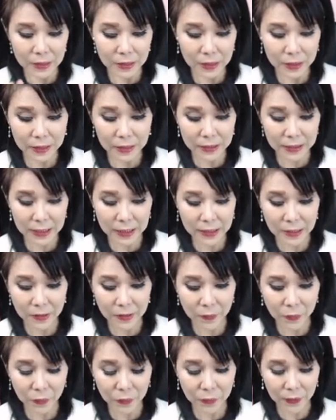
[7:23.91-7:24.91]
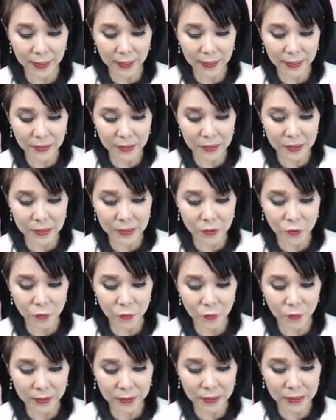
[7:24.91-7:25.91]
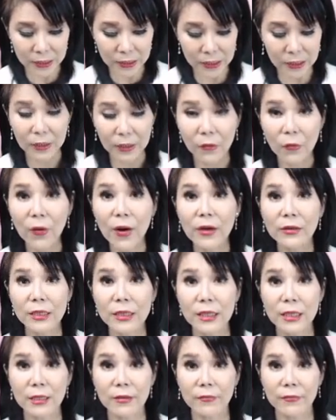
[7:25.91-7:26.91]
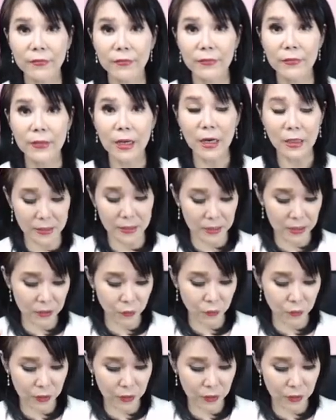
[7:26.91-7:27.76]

这个这一个波段，它是以所谓的潜望镜，好进